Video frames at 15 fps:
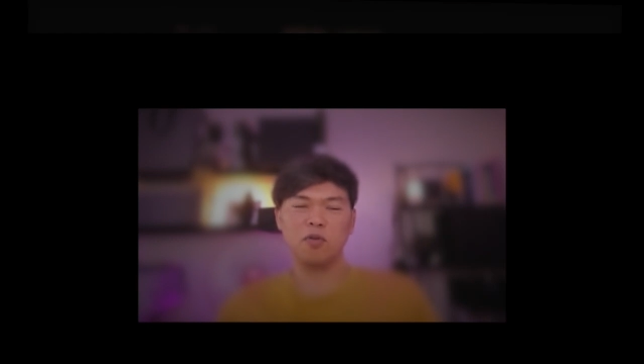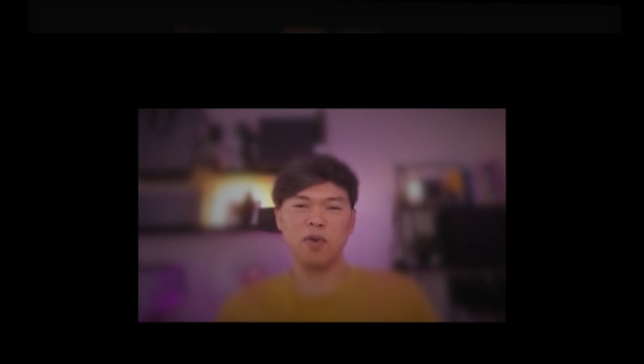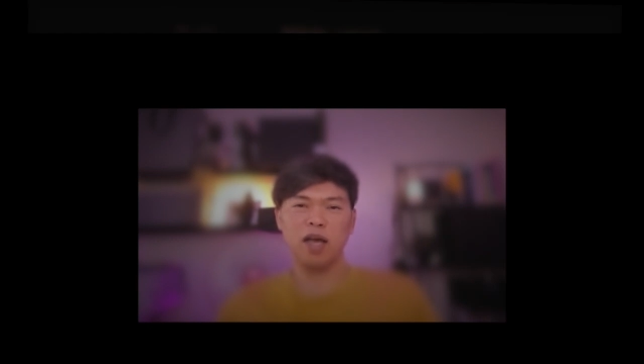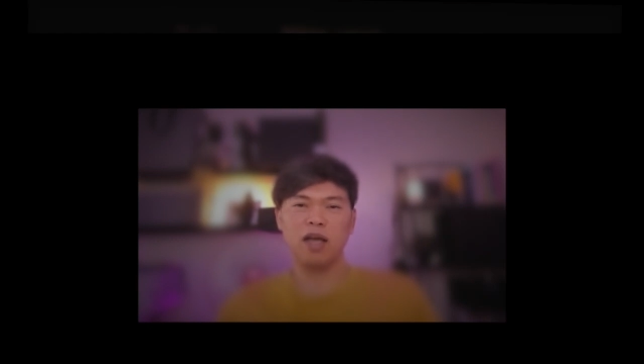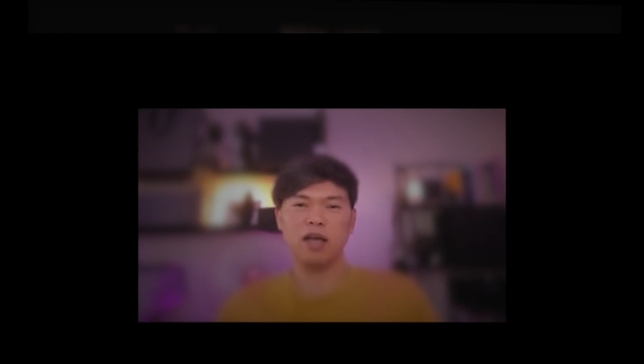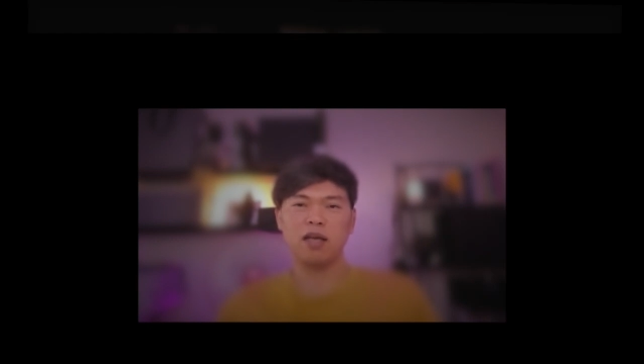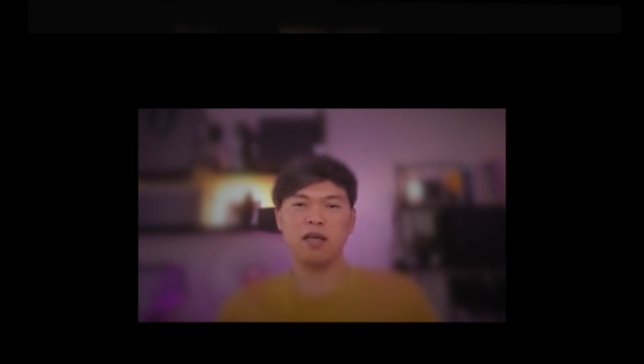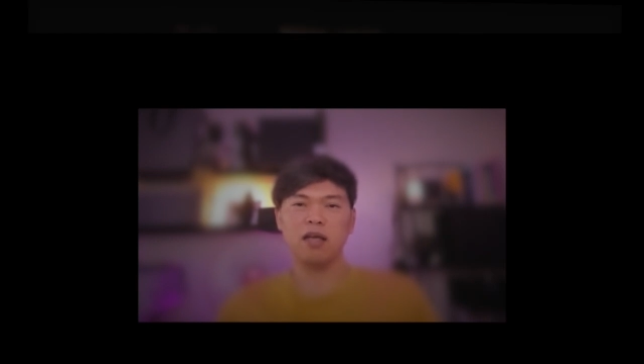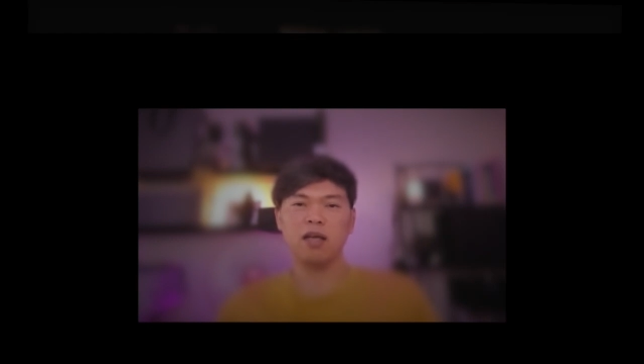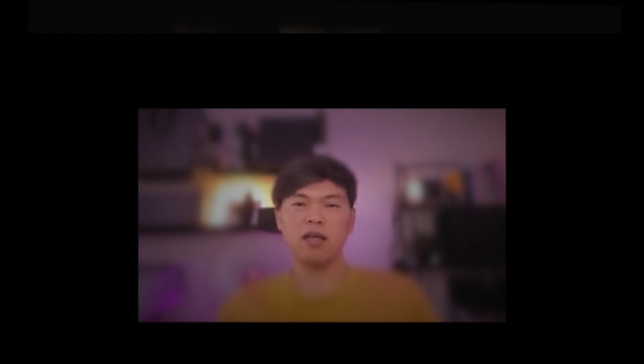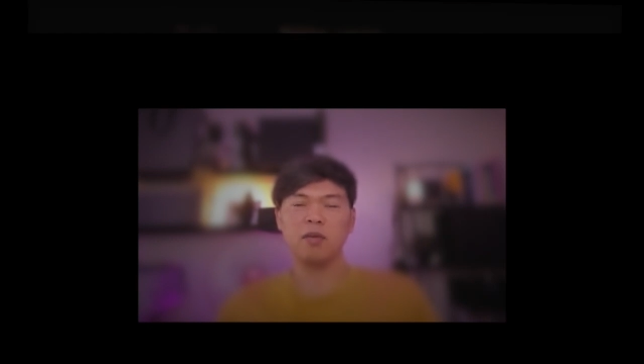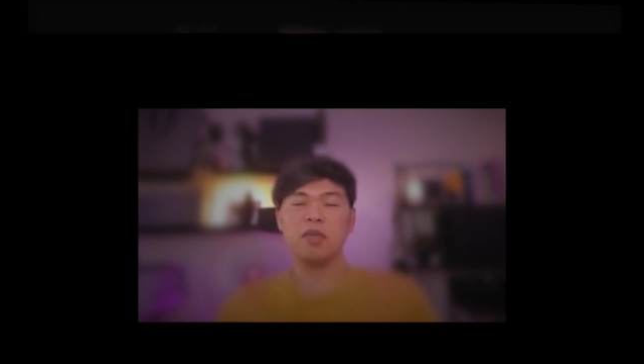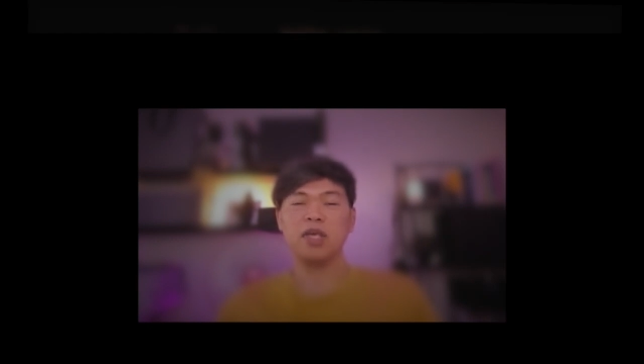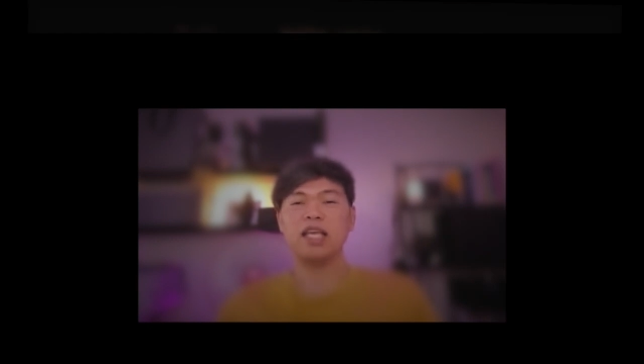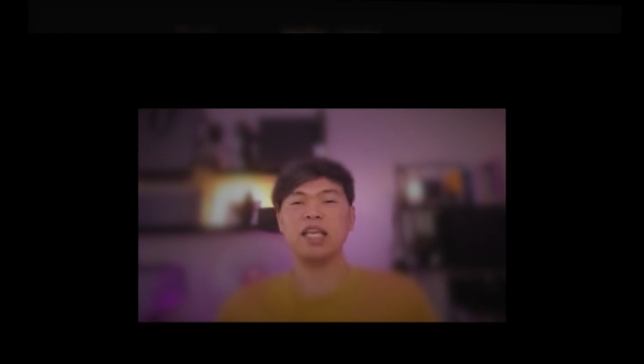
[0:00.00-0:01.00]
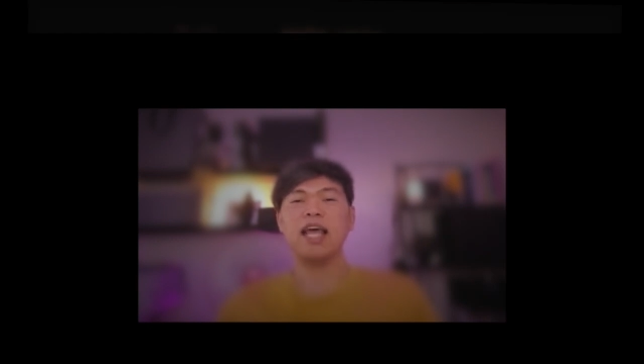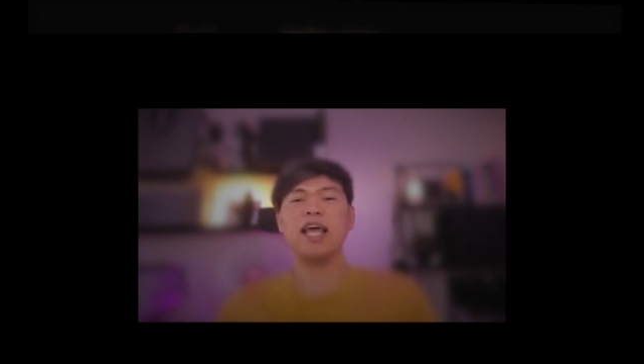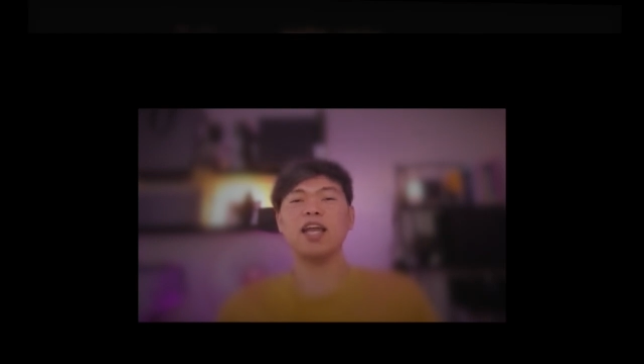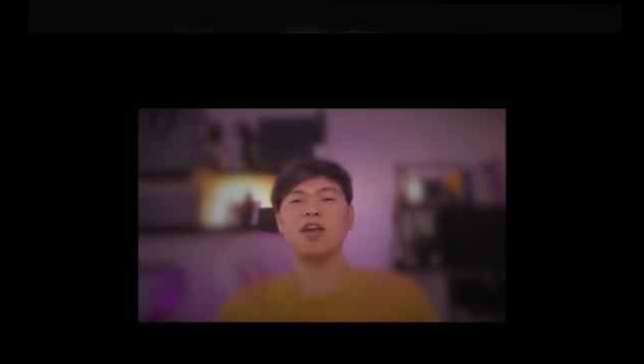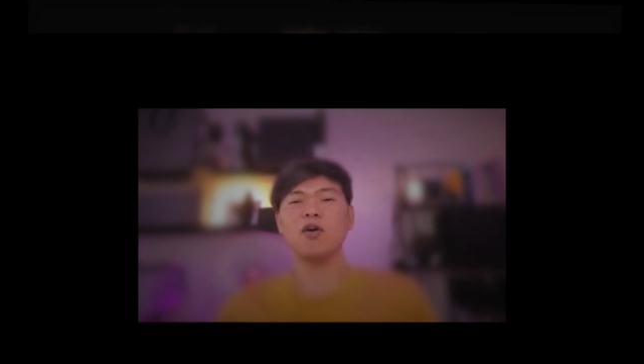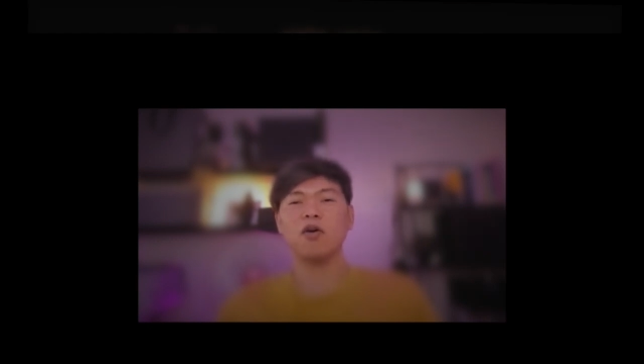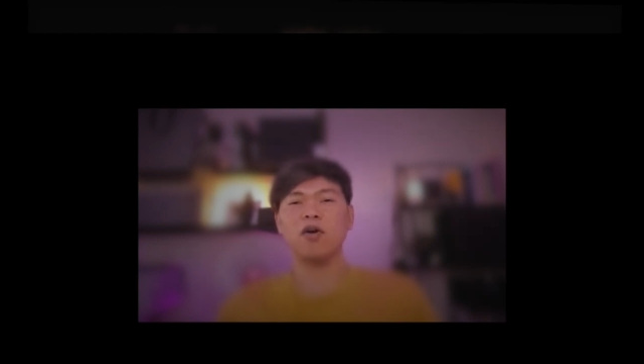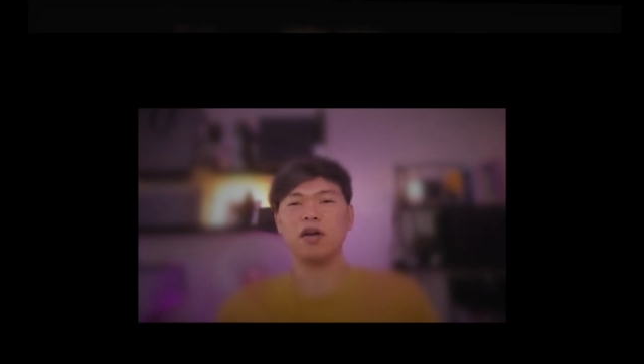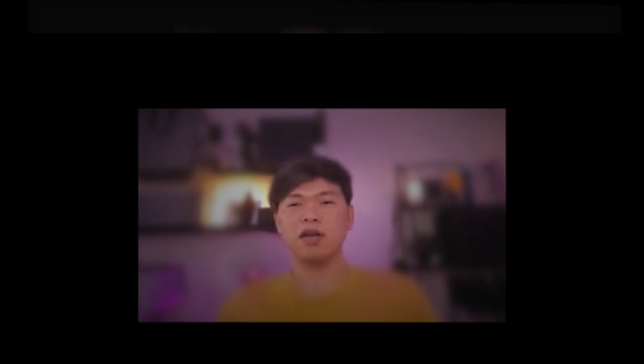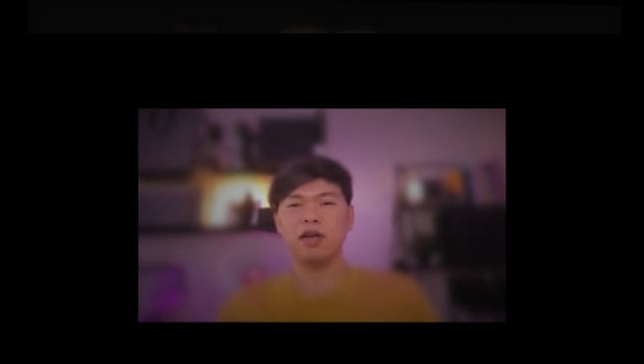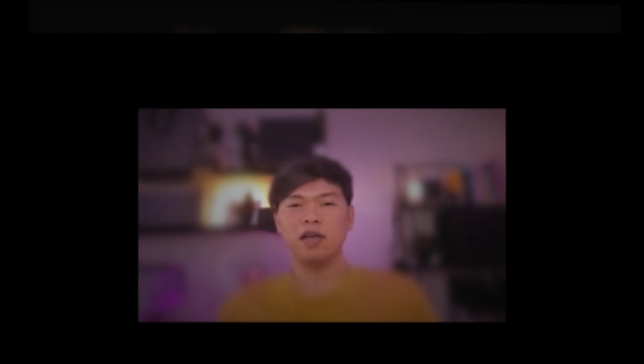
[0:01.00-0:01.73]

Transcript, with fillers: ว่ามีแน่นอน